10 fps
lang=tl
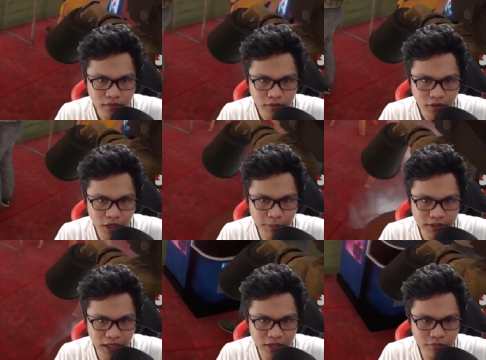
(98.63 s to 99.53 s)
Oy,
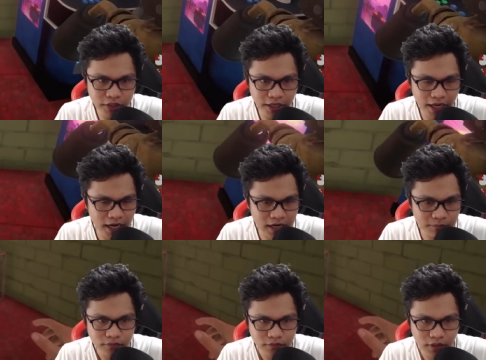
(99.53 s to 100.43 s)
pagtarong mo diri ab.
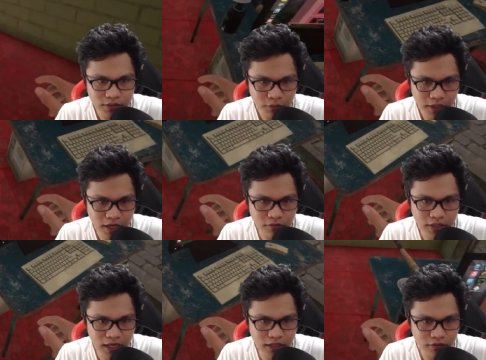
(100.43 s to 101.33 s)
Okay, so wayi kog
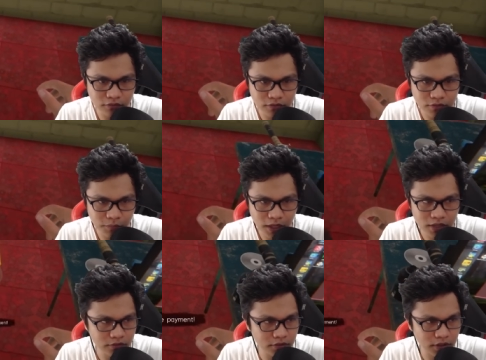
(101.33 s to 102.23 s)
daganon.
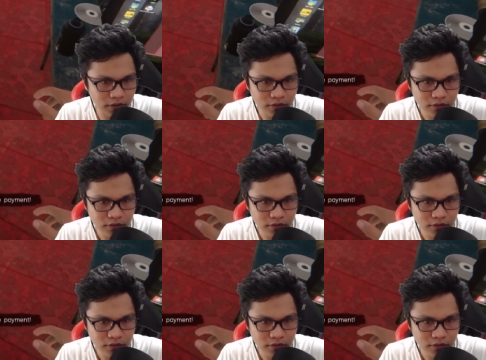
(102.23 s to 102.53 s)
Bago dito ka.